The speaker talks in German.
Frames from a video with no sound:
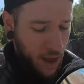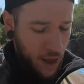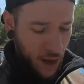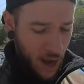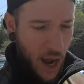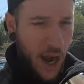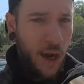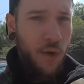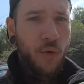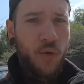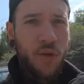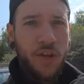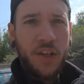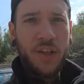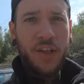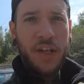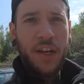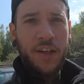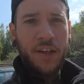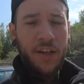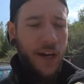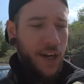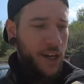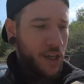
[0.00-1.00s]
Akkus in
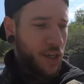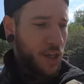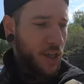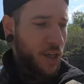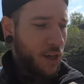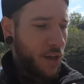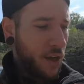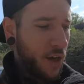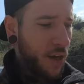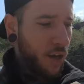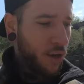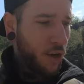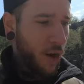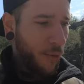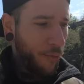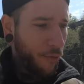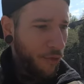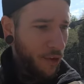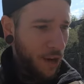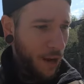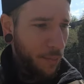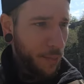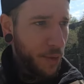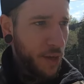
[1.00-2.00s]
der Tasche,
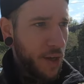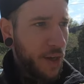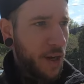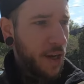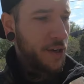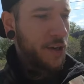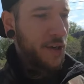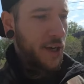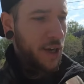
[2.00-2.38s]
Kopflampe in der